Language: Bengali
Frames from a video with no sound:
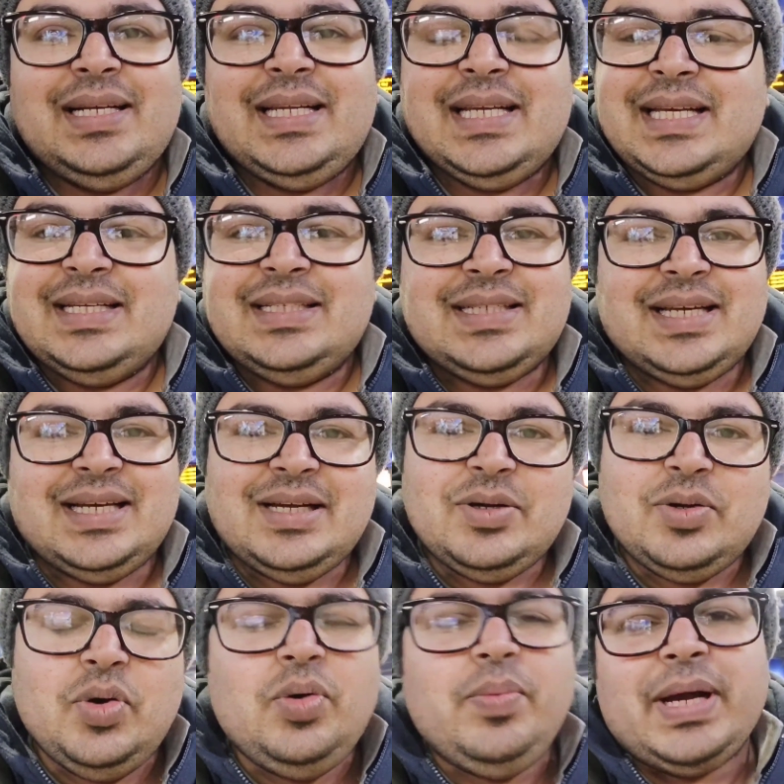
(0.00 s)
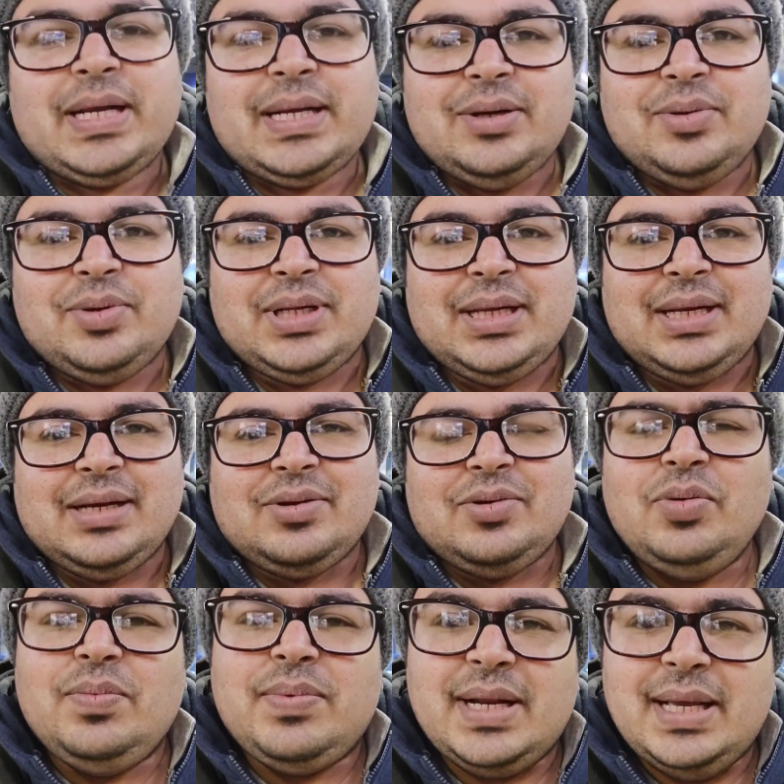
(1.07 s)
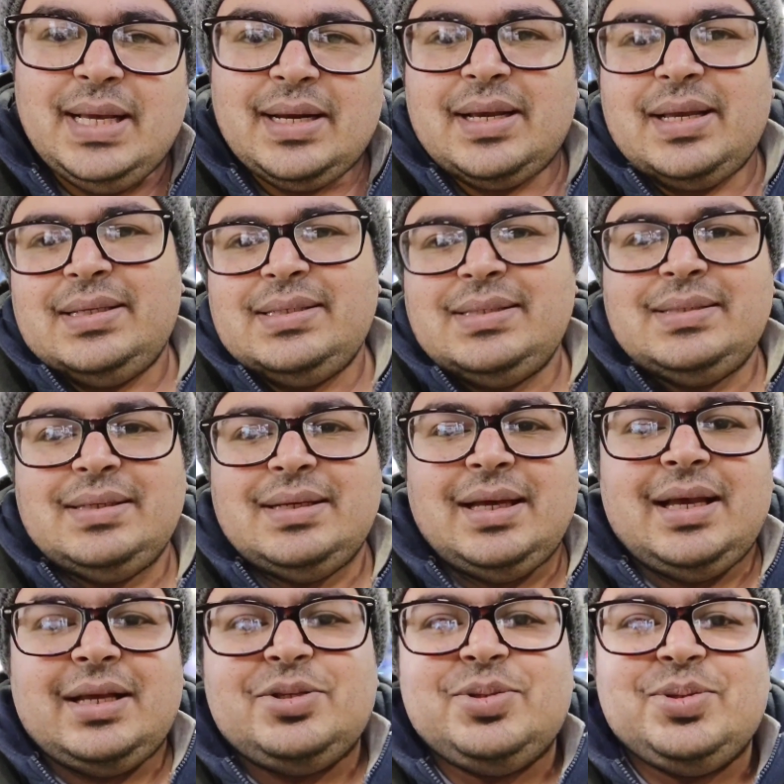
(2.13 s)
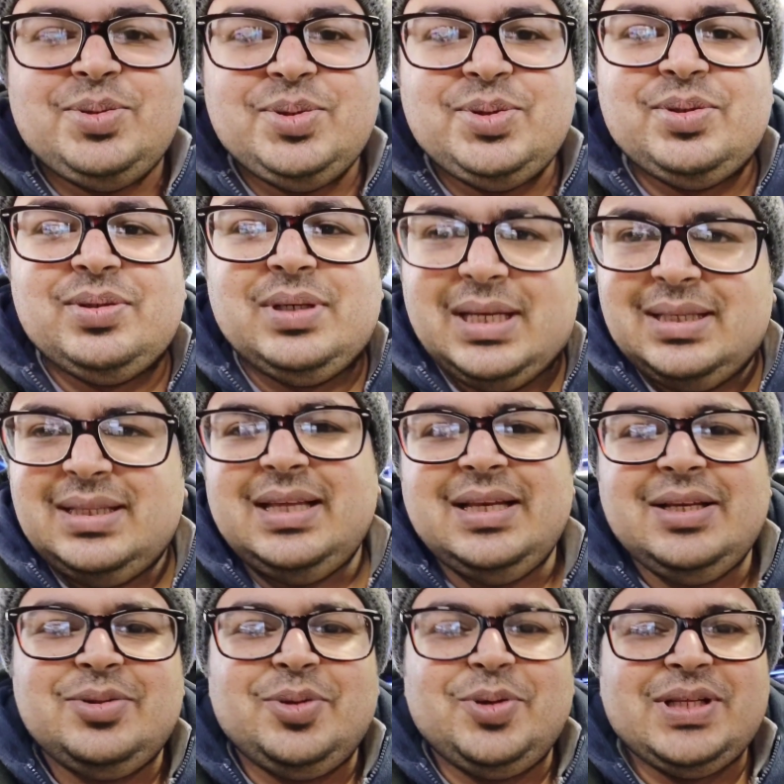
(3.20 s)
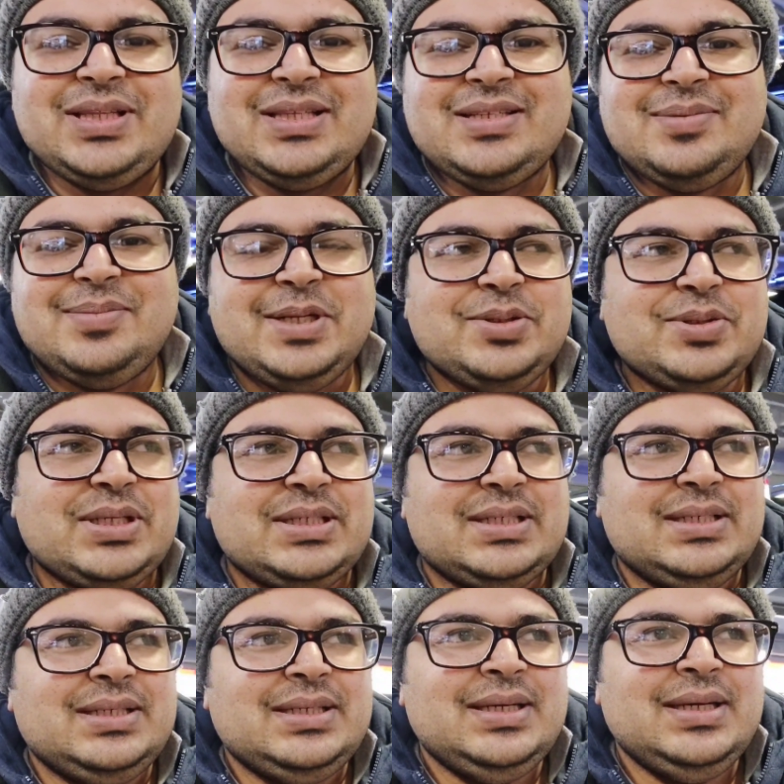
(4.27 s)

টিকিট ছাড়া খুব একটা ওঠে না খুব রেয়ার কেস একজন দুইজন ইদানিং তো অনেক দেশের মানুষ আসে